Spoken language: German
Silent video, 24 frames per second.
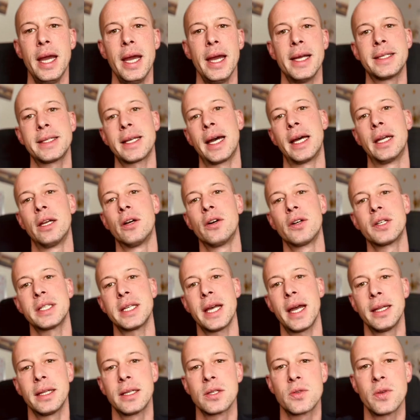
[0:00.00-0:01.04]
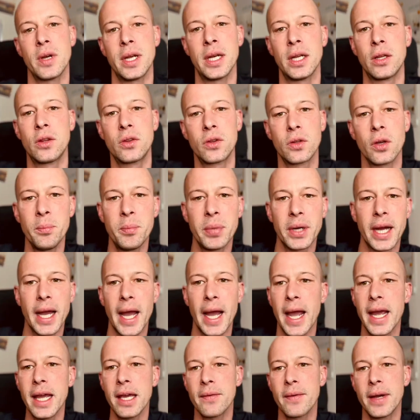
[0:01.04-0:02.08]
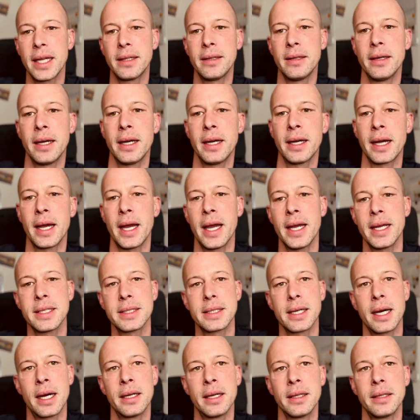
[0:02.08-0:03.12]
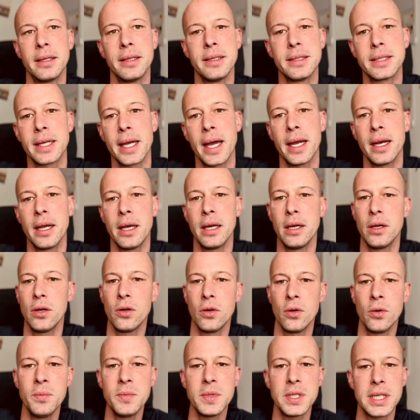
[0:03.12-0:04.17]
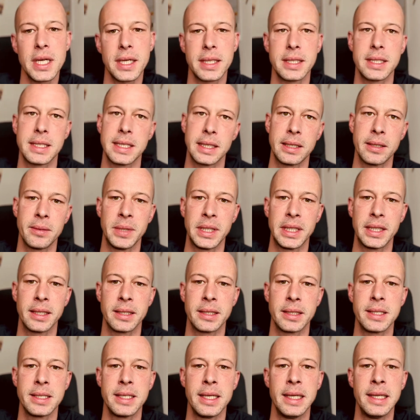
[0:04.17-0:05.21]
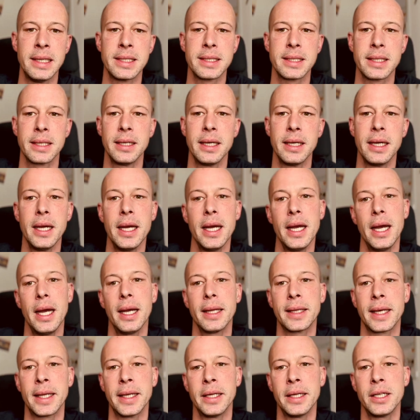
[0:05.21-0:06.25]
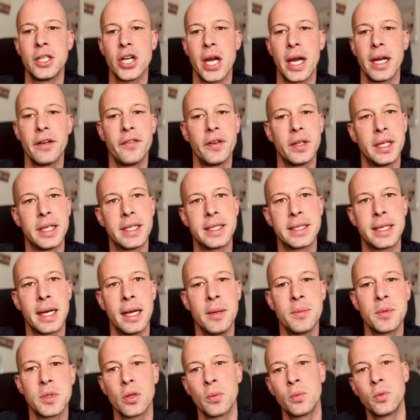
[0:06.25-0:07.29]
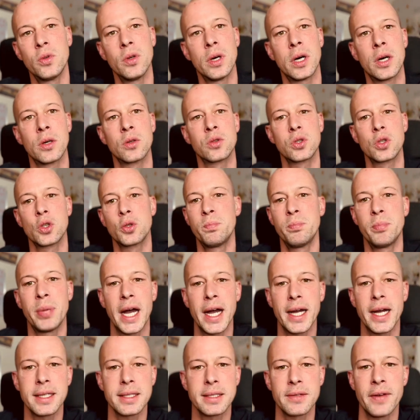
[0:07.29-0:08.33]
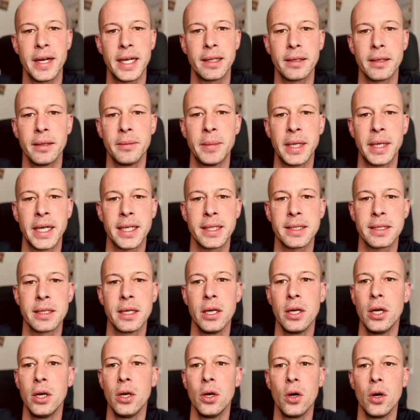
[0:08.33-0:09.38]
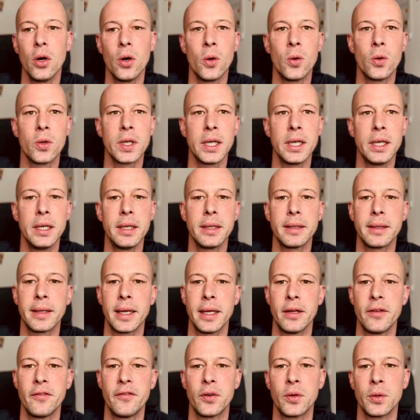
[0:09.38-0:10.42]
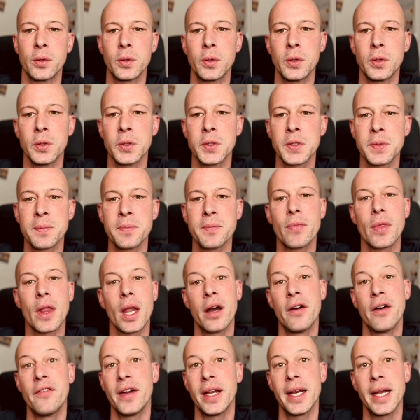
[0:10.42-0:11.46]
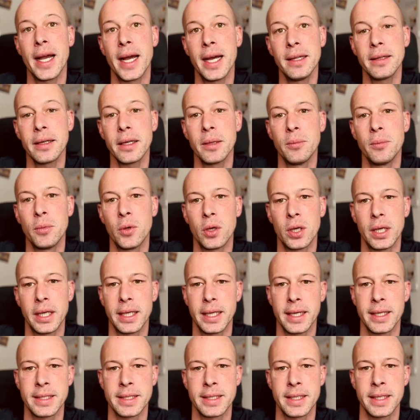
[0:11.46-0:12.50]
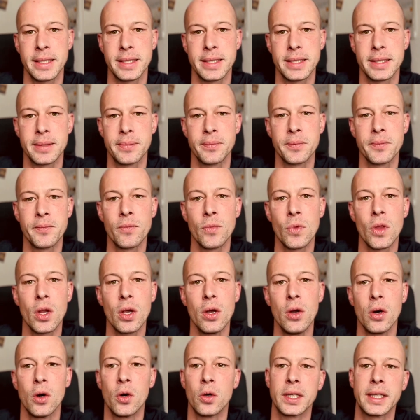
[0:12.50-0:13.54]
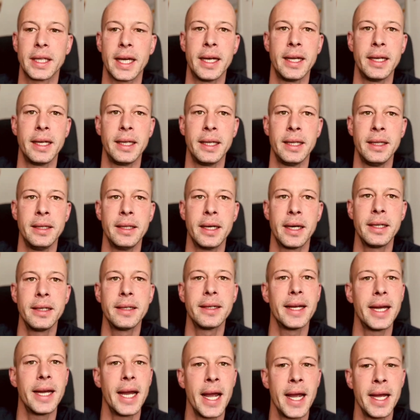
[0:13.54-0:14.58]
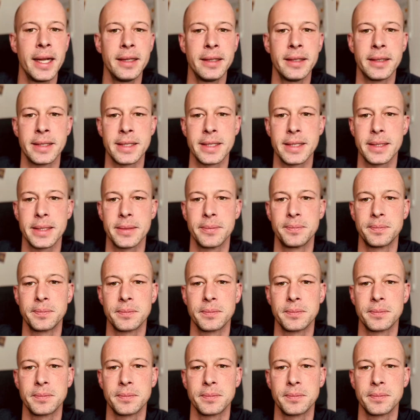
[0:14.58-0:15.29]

Es kann auch sein, dass du eine Top-Reichweite erreichst, allerdings keine Umsätze damit erzielst. Dann entscheide für dich selbst, ob du auf Spaß weitermachst oder deinen Fokus auf eine andere Möglichkeit setzt oder deinen Inhalt änderst.